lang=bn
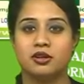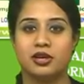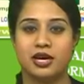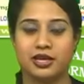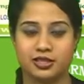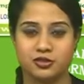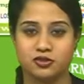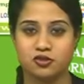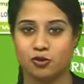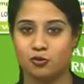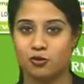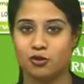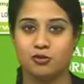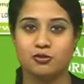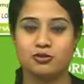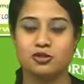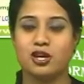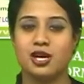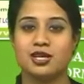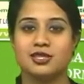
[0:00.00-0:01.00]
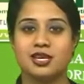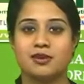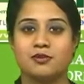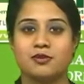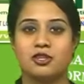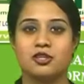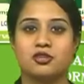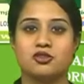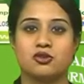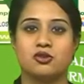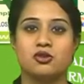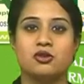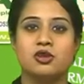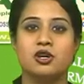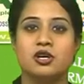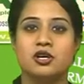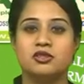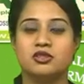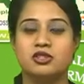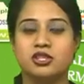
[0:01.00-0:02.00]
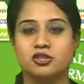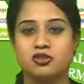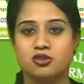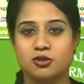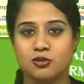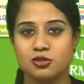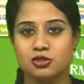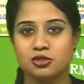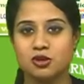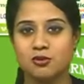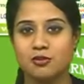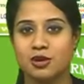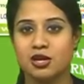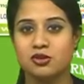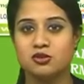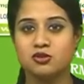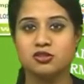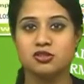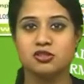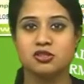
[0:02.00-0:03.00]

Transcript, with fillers: একটা চমক অবশ্যই আছে আপনাদের জন্য যে সমস্ত মানুষ